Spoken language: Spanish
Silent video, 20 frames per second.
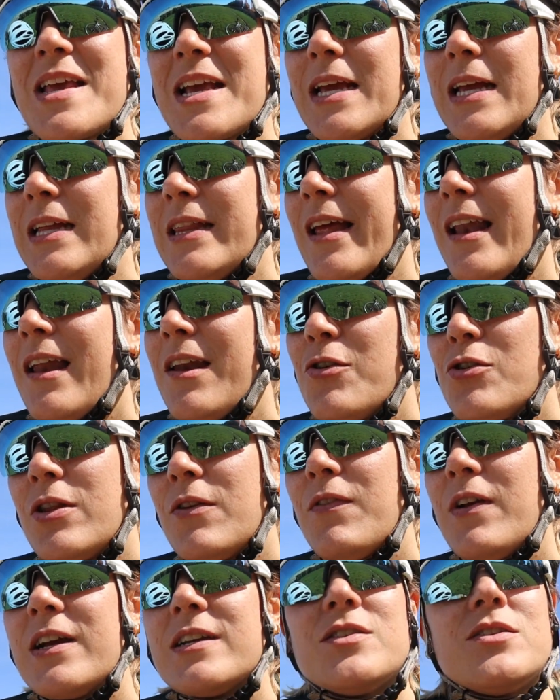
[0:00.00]
se quita la
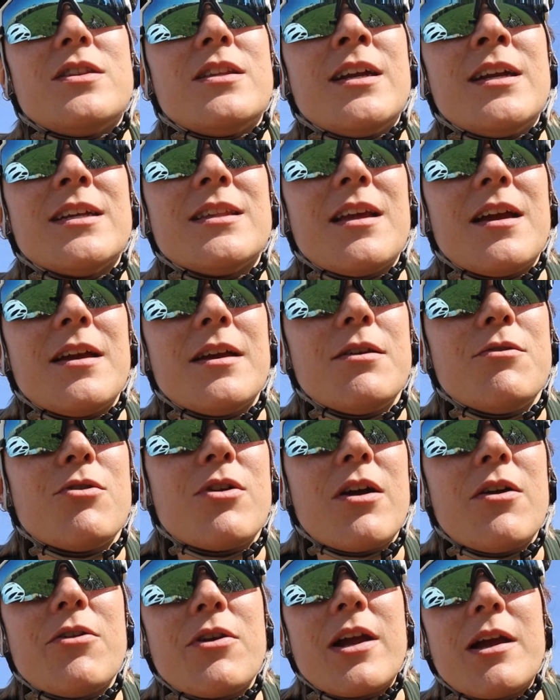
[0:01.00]
notificación de que te has
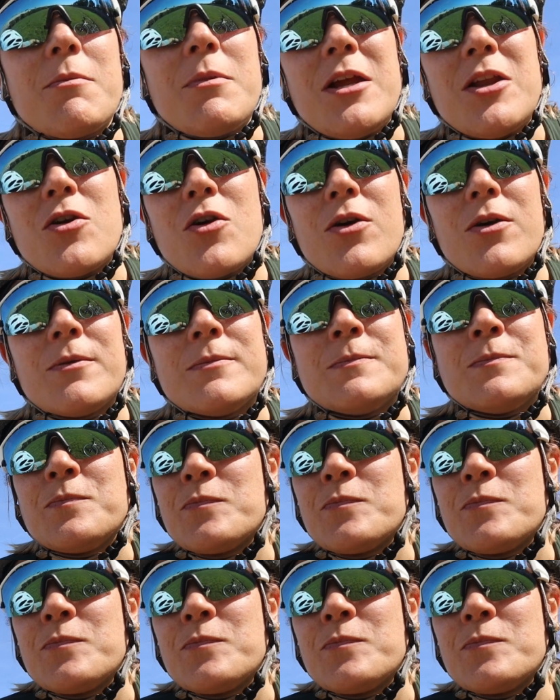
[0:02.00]
equivocado de camino.